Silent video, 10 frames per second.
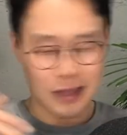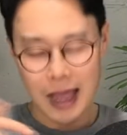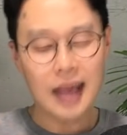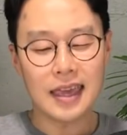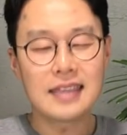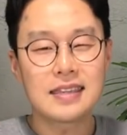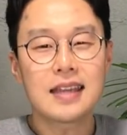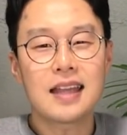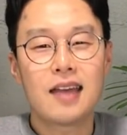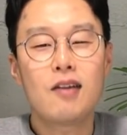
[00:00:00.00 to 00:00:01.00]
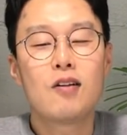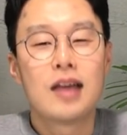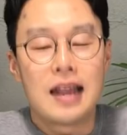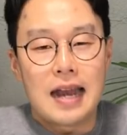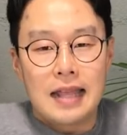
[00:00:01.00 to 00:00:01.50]
다 괜찮아요.
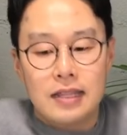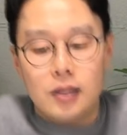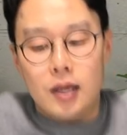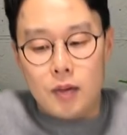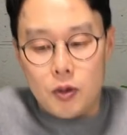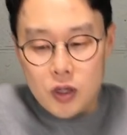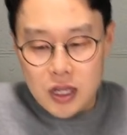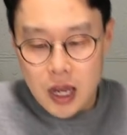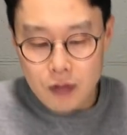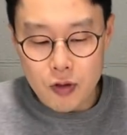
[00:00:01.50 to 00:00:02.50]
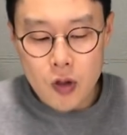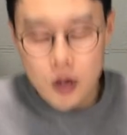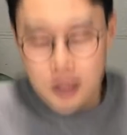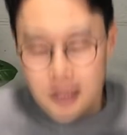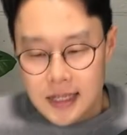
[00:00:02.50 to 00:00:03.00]
라는 표현이
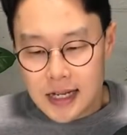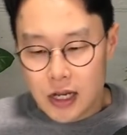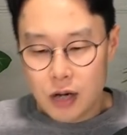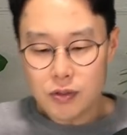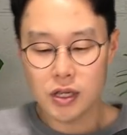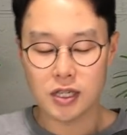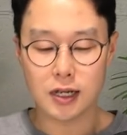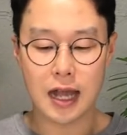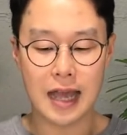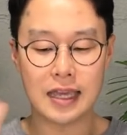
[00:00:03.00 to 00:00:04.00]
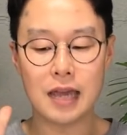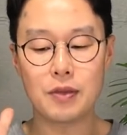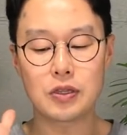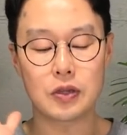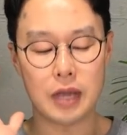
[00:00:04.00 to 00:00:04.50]
되겠고요. 제가 여러분께 지금
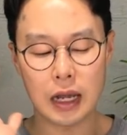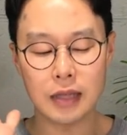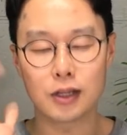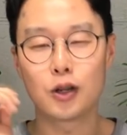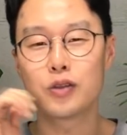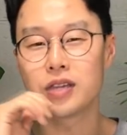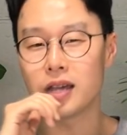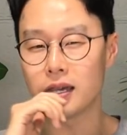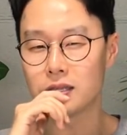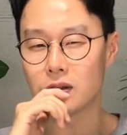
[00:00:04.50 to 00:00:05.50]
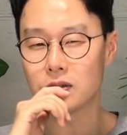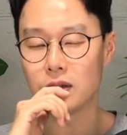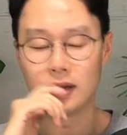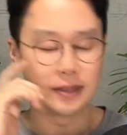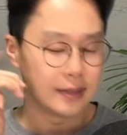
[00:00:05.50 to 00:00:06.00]
강의하면서 약간 그런 생각이
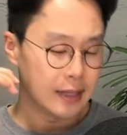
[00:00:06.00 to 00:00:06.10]
들었어요.